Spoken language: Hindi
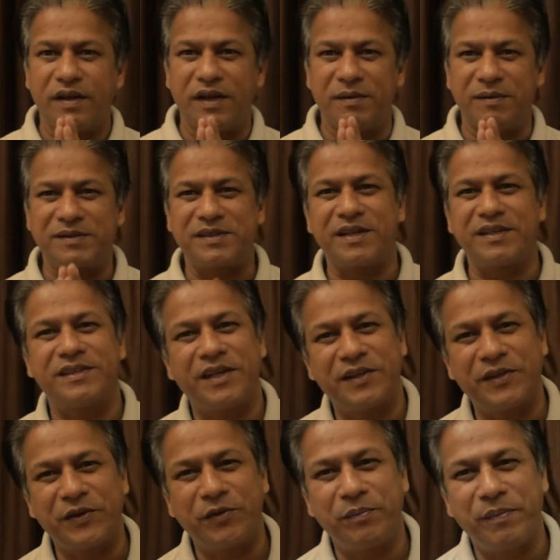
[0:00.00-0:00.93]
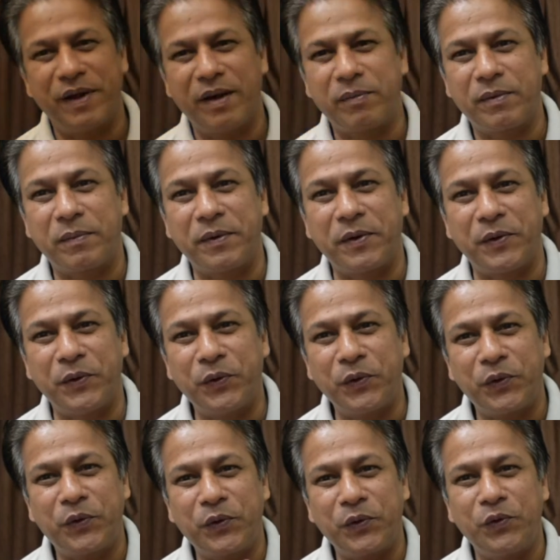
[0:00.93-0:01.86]
नमस्कार साथियों मैं आपको अपना
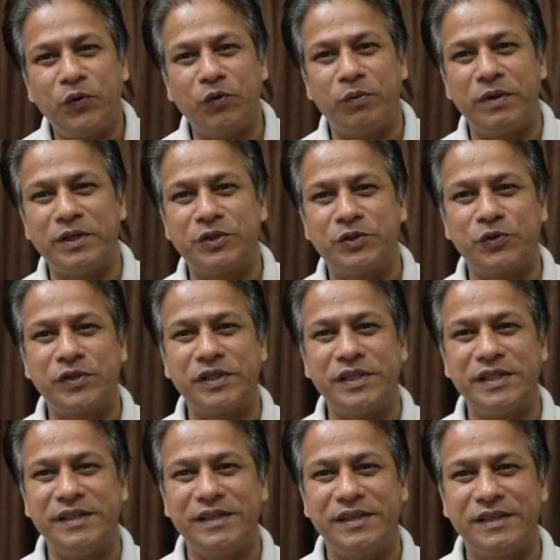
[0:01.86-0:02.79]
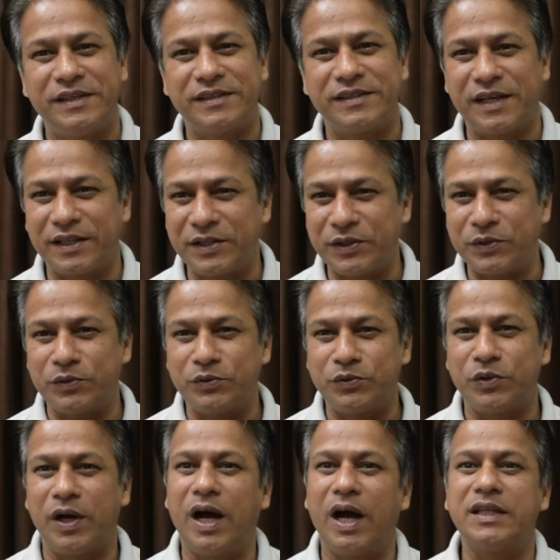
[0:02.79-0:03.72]
योग गुरु उमेश जोशी साथियों
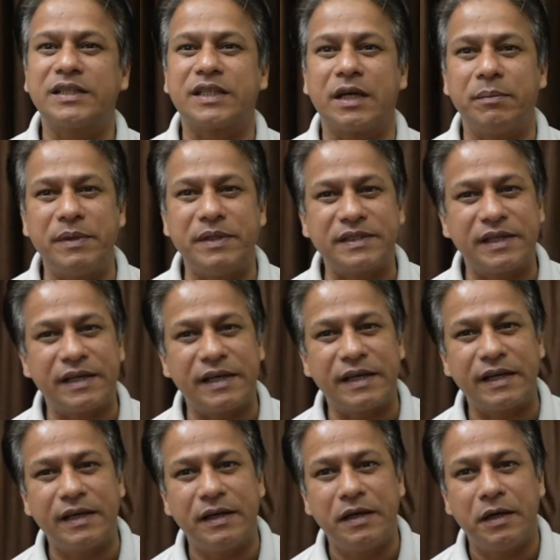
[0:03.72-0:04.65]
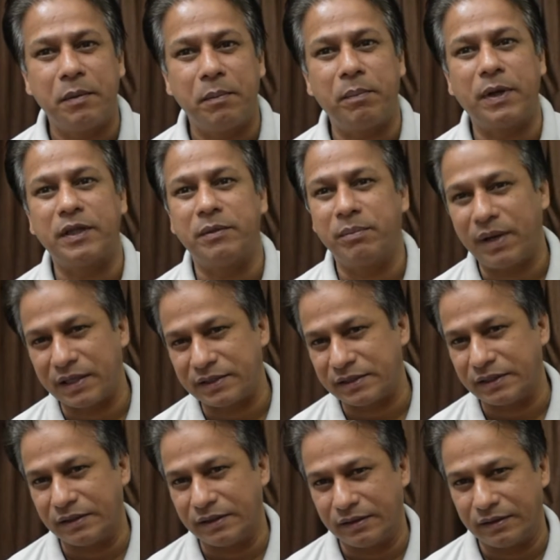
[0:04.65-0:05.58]
जो आज का विषय है
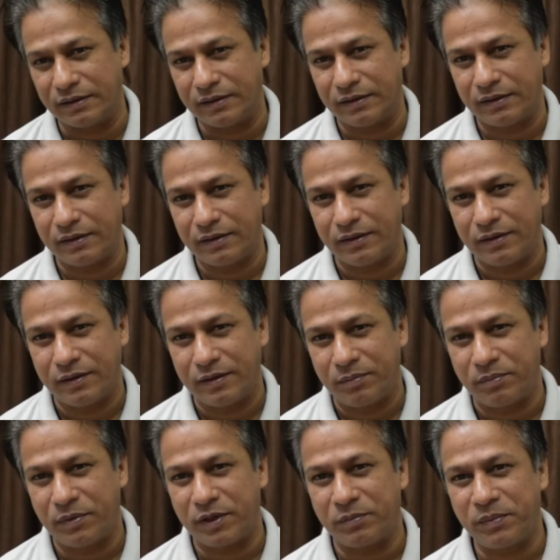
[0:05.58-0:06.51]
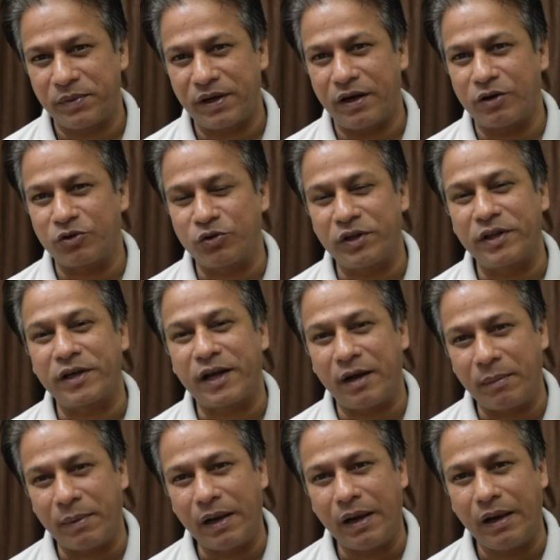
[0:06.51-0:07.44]
पद्मासन पद्म का अर्थ होता है
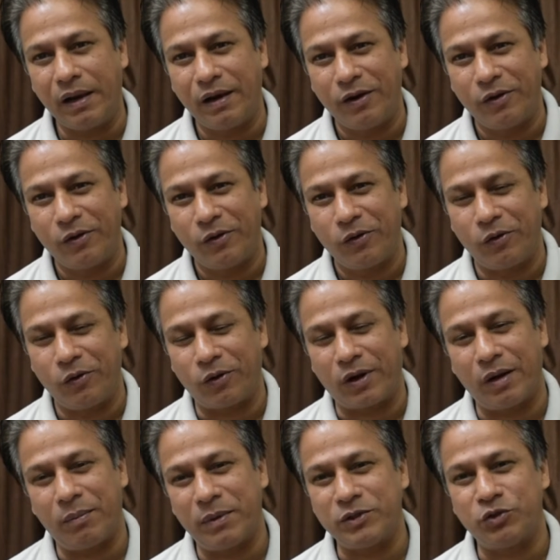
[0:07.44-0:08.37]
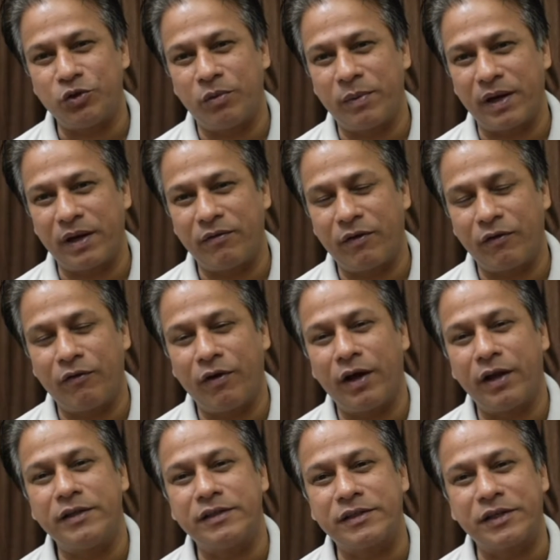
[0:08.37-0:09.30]
कमल और कमल जो हमारे
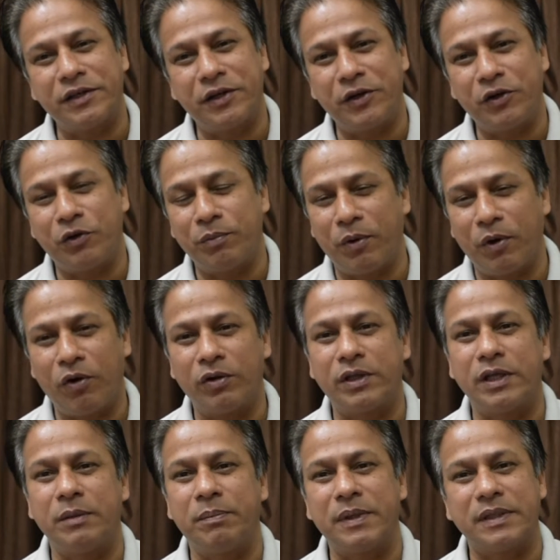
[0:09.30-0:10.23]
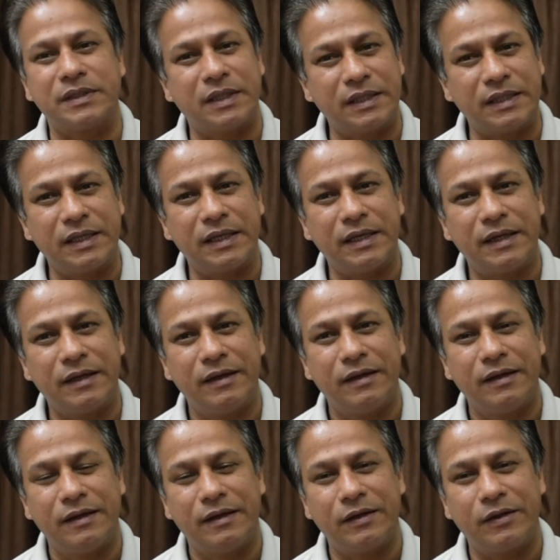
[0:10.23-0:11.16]
भगवान श्री हरि को बहुत ही पसंद है
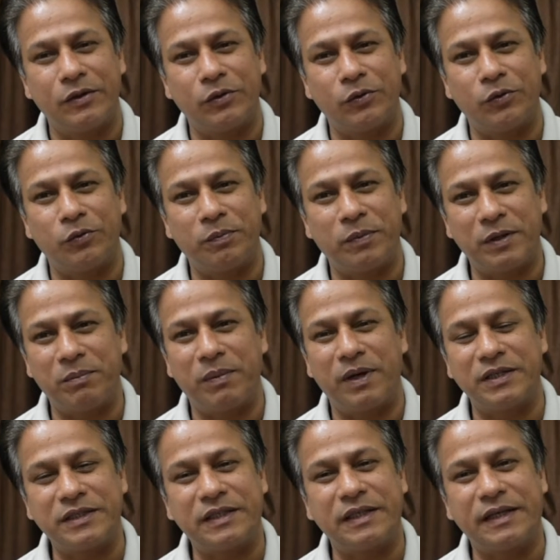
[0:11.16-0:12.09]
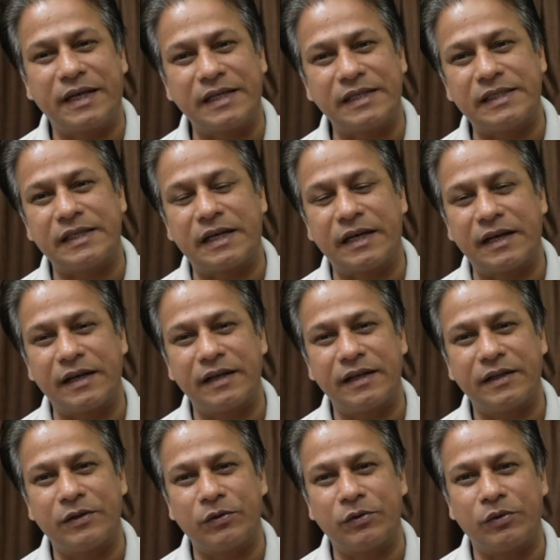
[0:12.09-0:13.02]
तो पद्मासन कैसे
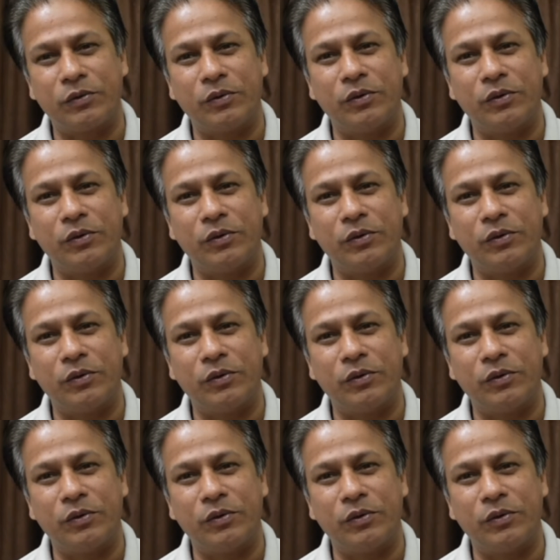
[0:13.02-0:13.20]
करेंगे तो